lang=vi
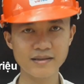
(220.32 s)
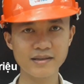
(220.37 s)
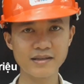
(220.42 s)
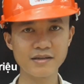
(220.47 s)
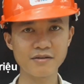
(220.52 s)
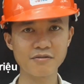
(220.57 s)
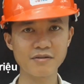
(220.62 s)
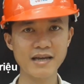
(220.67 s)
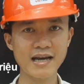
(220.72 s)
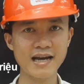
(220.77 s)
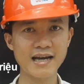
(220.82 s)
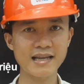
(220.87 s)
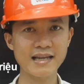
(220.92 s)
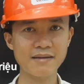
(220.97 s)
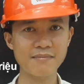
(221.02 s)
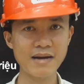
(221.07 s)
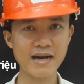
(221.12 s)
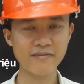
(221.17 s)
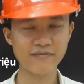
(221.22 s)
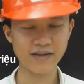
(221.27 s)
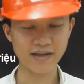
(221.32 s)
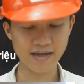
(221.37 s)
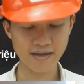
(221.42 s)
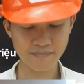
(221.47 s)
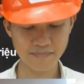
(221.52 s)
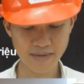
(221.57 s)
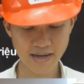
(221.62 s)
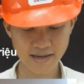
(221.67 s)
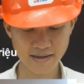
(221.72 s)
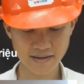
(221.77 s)
chiều dài là ba phẩy
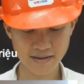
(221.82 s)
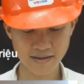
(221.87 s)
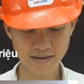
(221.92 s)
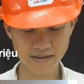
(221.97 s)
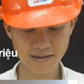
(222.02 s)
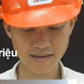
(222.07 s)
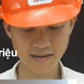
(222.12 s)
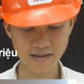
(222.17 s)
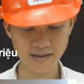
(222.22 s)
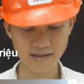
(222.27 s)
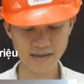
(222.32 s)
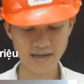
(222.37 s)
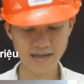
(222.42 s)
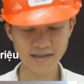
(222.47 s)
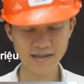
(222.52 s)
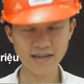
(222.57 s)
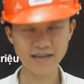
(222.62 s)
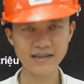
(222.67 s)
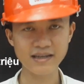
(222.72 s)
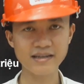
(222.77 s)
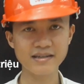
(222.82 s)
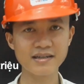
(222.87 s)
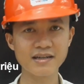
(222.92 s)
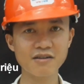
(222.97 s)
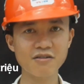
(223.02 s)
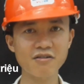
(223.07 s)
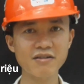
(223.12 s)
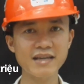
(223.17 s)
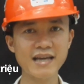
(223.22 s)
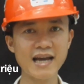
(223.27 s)
năm mét. Hiện nay trên thị
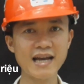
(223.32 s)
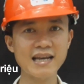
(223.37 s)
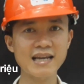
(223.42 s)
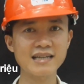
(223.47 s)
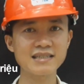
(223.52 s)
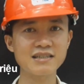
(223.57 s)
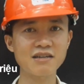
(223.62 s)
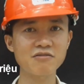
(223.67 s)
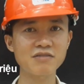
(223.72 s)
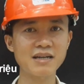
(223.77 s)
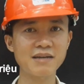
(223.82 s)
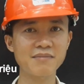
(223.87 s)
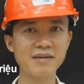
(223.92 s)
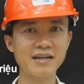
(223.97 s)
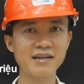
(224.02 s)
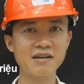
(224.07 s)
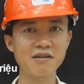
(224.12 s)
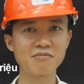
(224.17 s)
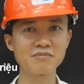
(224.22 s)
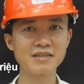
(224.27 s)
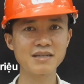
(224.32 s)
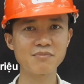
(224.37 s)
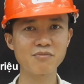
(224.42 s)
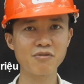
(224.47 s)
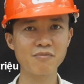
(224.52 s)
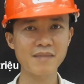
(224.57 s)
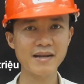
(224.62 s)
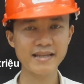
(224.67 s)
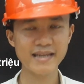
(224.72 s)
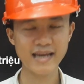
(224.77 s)
trường có giá là sáu trăm nghìn đồng trên
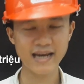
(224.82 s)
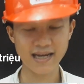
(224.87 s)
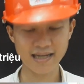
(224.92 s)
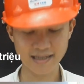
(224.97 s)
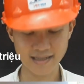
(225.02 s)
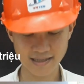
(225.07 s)
một mét dài.